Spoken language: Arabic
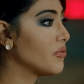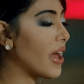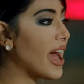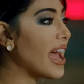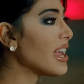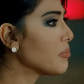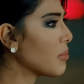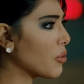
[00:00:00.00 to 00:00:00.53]

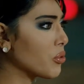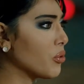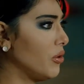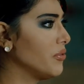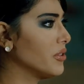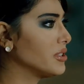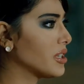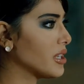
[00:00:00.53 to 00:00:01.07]
فاي موضوع
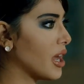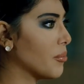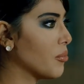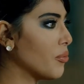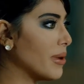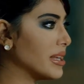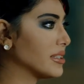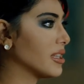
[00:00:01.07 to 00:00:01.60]
في الدنيا
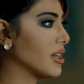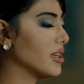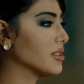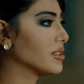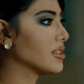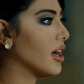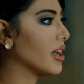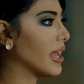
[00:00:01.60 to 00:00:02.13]
مو بس
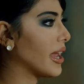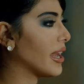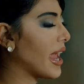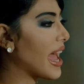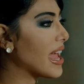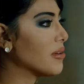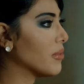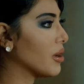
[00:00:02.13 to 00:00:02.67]
الانسان
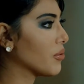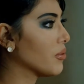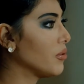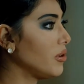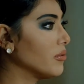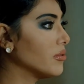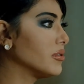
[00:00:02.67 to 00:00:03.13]
يعني اي موضوع